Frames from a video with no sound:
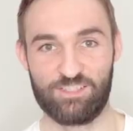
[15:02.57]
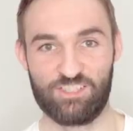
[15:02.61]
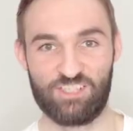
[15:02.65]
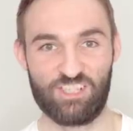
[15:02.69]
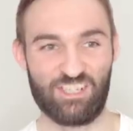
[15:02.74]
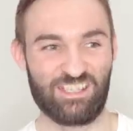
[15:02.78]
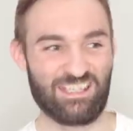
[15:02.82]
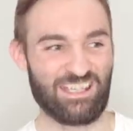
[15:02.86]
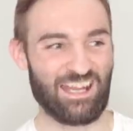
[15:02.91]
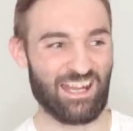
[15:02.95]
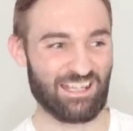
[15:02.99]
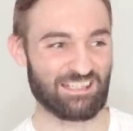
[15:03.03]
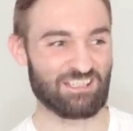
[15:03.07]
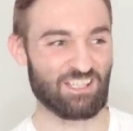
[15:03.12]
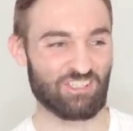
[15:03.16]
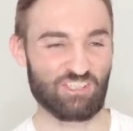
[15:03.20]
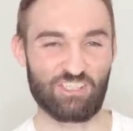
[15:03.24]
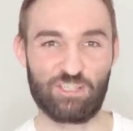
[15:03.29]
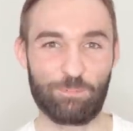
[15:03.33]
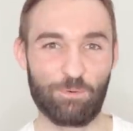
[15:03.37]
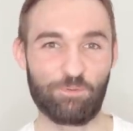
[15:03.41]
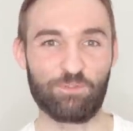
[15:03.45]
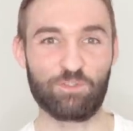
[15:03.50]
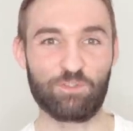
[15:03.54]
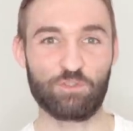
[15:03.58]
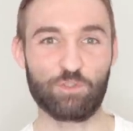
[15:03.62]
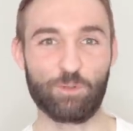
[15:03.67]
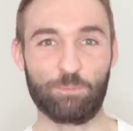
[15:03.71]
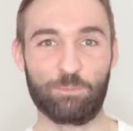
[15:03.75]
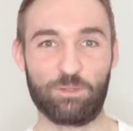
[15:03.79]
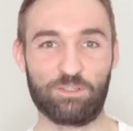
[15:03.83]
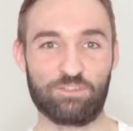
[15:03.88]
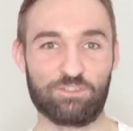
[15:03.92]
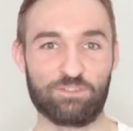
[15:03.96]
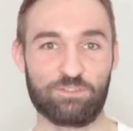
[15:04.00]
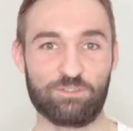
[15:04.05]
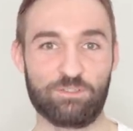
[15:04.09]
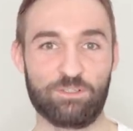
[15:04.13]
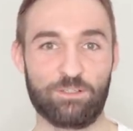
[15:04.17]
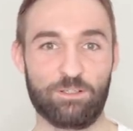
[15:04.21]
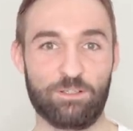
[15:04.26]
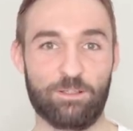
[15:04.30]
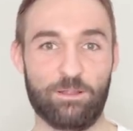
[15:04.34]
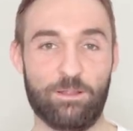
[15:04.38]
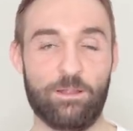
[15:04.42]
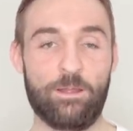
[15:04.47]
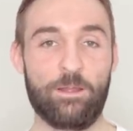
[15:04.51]
Że nie chce, że nie powinno być.
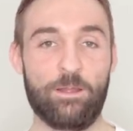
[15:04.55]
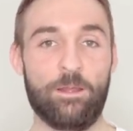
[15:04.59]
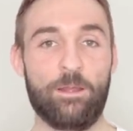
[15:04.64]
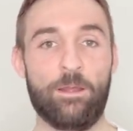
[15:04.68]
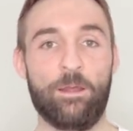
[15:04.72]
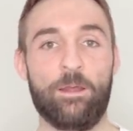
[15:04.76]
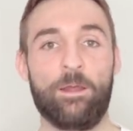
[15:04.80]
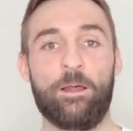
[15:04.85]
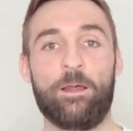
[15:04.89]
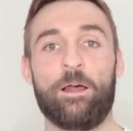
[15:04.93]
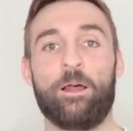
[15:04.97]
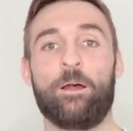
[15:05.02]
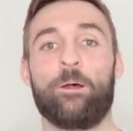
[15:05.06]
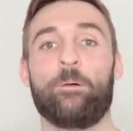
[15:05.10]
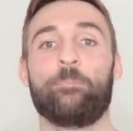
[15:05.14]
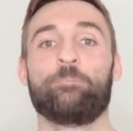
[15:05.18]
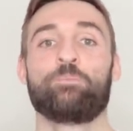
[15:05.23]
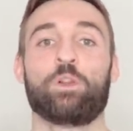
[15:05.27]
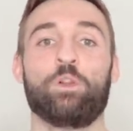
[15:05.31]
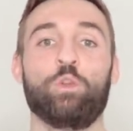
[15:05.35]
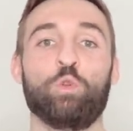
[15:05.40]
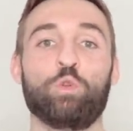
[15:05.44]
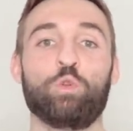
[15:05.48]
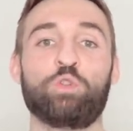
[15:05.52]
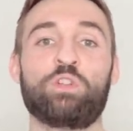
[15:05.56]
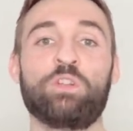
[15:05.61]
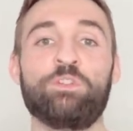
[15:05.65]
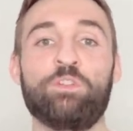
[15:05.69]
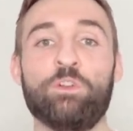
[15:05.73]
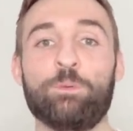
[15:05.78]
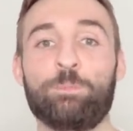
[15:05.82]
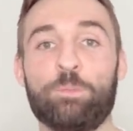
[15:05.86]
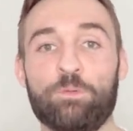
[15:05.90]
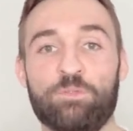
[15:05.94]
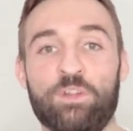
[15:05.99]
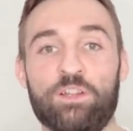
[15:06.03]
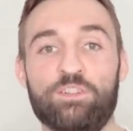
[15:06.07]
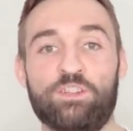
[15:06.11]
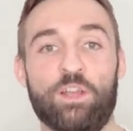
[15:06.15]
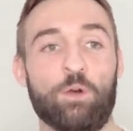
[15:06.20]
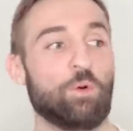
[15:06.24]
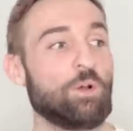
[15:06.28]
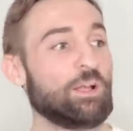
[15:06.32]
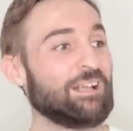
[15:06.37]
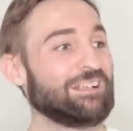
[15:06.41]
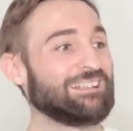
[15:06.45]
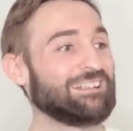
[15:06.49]
Lucyfer
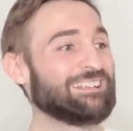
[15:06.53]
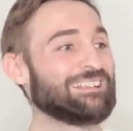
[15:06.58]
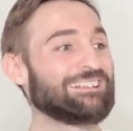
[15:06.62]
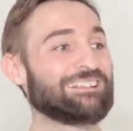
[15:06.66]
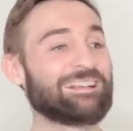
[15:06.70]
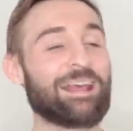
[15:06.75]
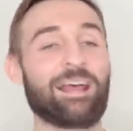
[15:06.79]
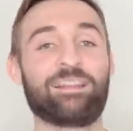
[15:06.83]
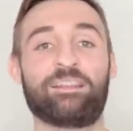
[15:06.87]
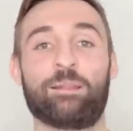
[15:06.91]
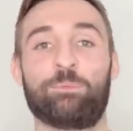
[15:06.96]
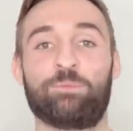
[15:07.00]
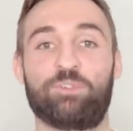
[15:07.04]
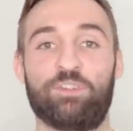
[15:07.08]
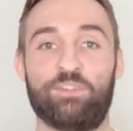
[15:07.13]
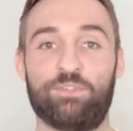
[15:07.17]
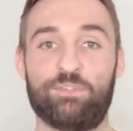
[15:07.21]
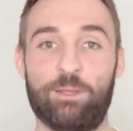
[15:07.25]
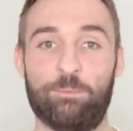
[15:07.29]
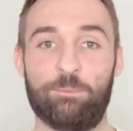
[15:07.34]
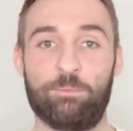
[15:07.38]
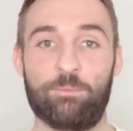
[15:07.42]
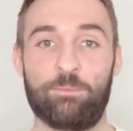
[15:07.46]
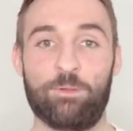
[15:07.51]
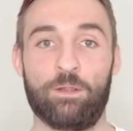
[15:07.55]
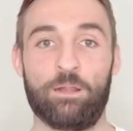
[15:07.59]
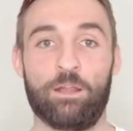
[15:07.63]
powiedział: Nie zgadzam się z tym.